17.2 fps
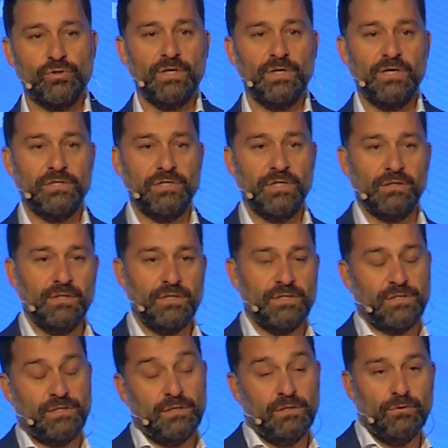
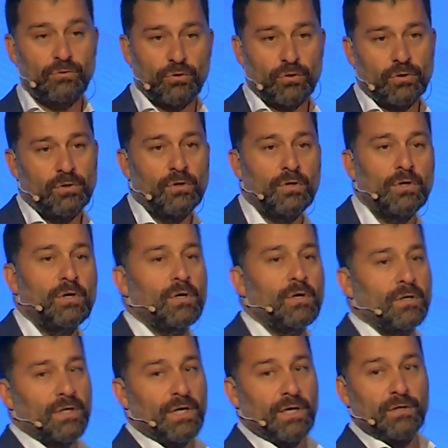gerçekleştiriliyor.
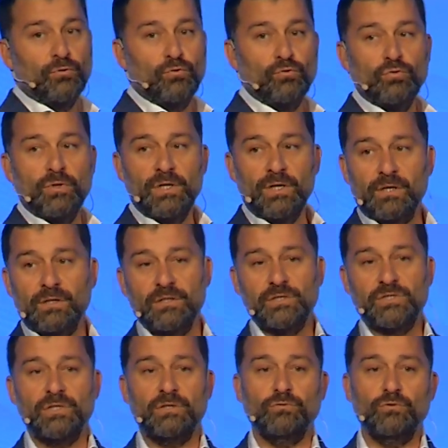Yani günde
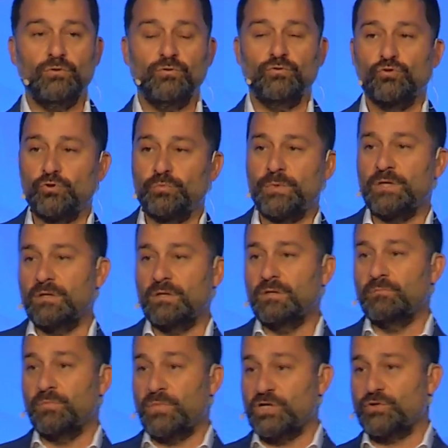yaklaşık 400 bin
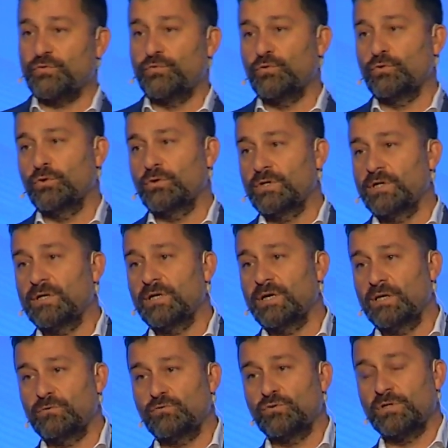başvuru
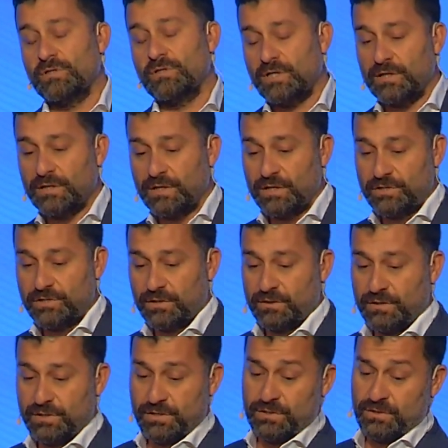Kariyer.net üzerinden
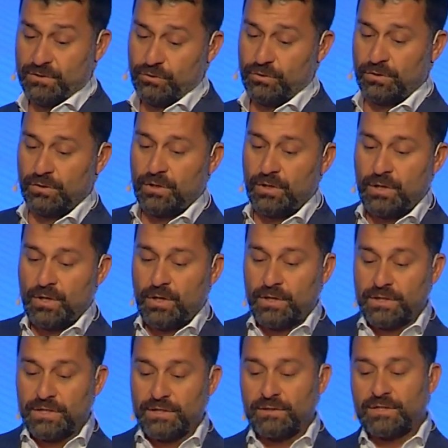gerçekleştiriliyor.
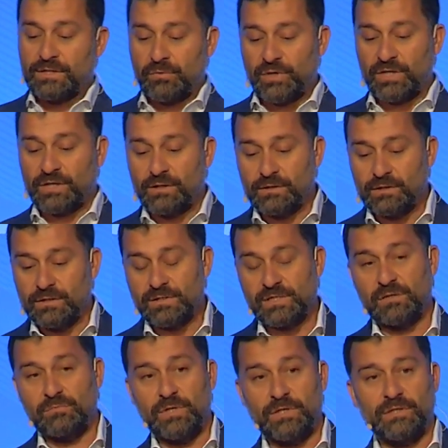Yılda bakıldığı
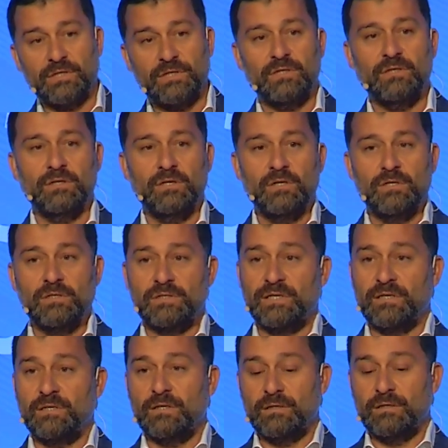zaman da
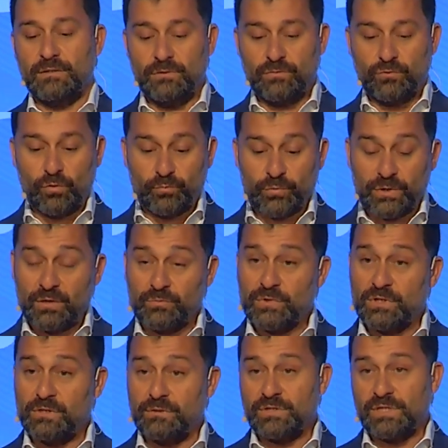e,
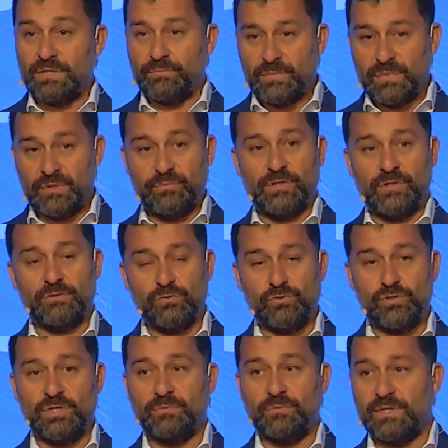toplamda işte biraz
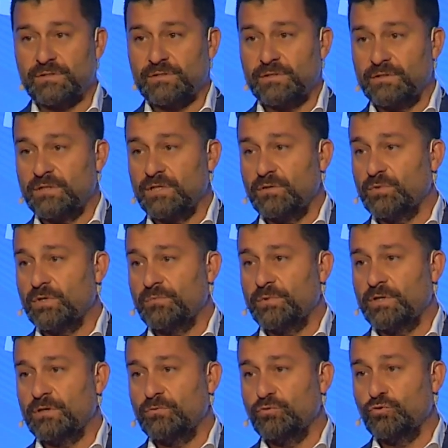önce de bahsettiğim
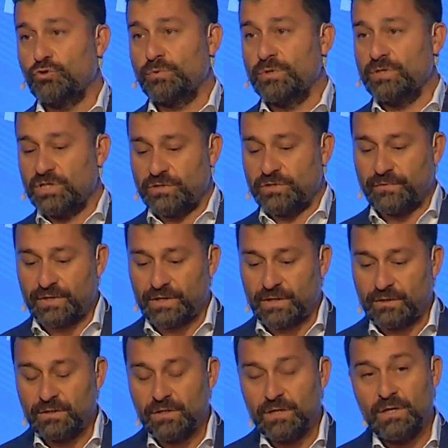gibi 100 bin işveren